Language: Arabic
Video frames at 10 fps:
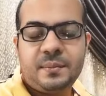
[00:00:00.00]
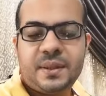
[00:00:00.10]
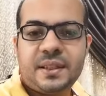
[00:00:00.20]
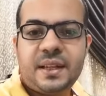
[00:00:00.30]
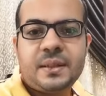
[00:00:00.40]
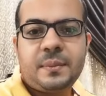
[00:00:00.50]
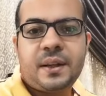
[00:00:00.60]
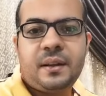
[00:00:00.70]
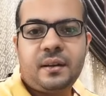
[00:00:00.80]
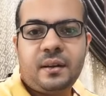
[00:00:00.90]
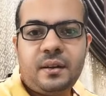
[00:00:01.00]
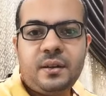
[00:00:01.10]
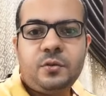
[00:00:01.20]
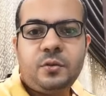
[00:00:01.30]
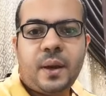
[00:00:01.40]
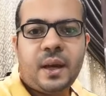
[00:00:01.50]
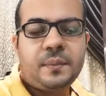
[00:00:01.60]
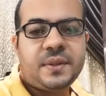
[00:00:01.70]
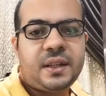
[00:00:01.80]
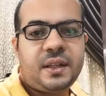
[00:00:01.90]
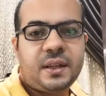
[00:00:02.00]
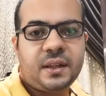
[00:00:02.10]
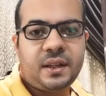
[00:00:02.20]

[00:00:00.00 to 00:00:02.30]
بس لازم على الاقل يكون معاك ميزانيه